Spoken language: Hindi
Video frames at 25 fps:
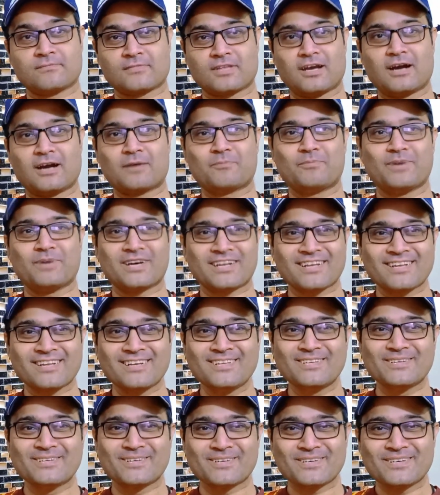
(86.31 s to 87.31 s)
अकबर
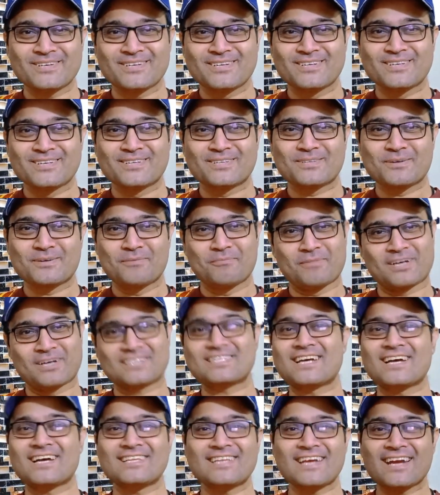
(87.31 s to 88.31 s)
अली हो तो
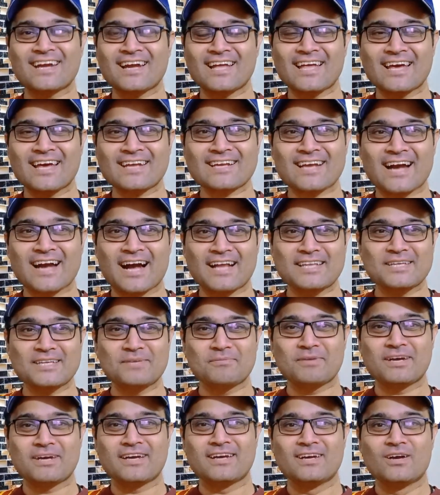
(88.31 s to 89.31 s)
मज़ा आ जाएगा यार कहानी
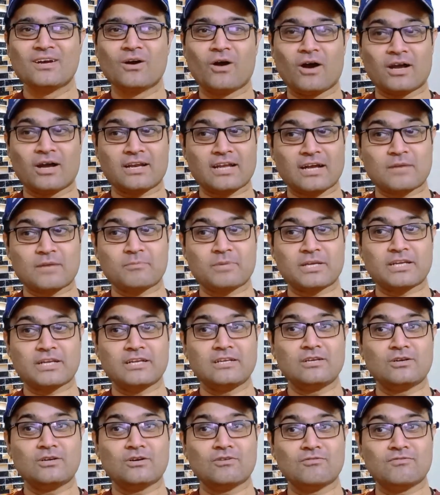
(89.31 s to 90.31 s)
में और अकबर
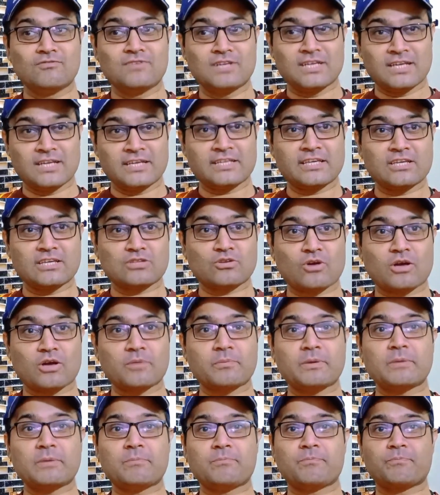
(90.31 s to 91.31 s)
अली को विलन के तौर
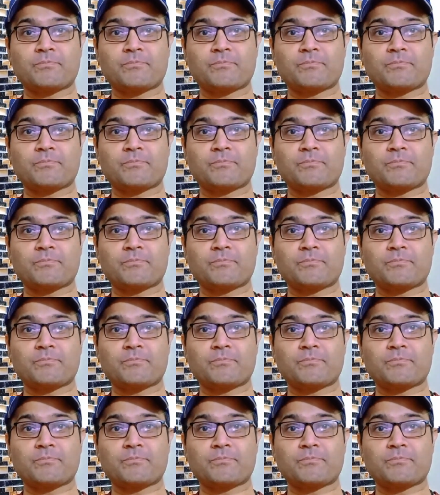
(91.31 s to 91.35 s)
पे